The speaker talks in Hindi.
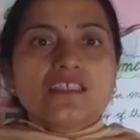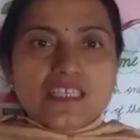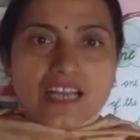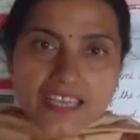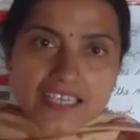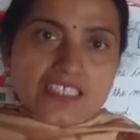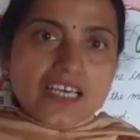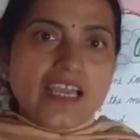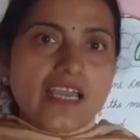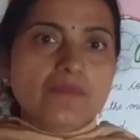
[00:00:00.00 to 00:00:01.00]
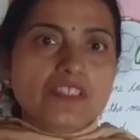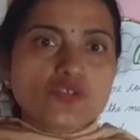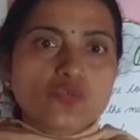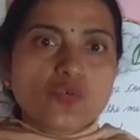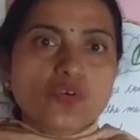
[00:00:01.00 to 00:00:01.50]
सिखाया जा रहा है
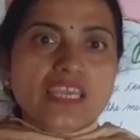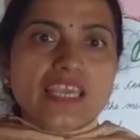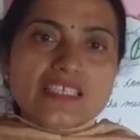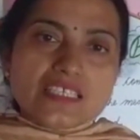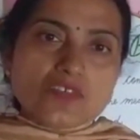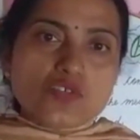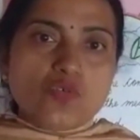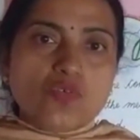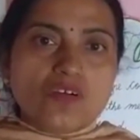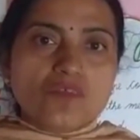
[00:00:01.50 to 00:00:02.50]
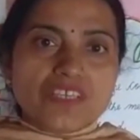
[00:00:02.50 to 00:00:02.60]
बच्चों को कि कैसे इसको